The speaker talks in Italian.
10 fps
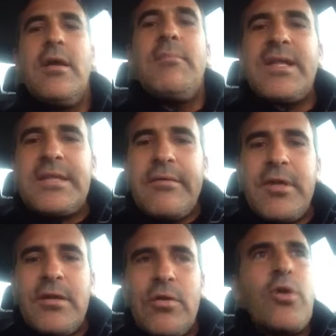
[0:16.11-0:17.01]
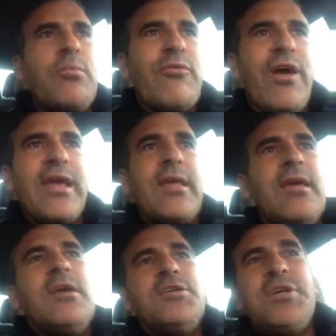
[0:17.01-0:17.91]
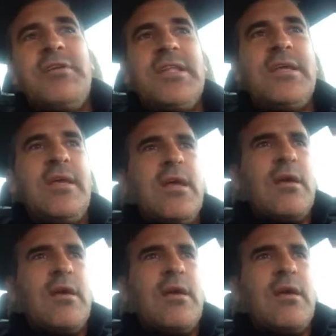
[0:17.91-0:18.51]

Ma davvero, e come fai? Cioè, vedi,